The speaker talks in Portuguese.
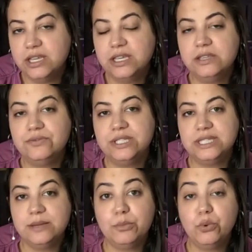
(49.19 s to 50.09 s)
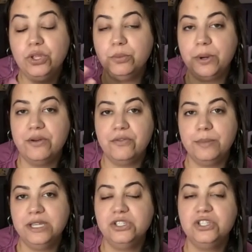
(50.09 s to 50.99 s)
que você muito
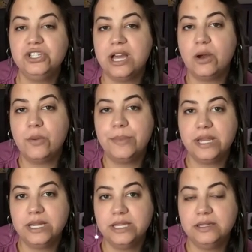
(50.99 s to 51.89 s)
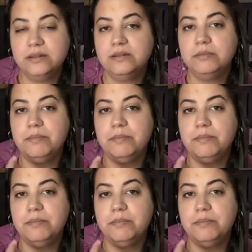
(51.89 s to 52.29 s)
provavelmente já compraria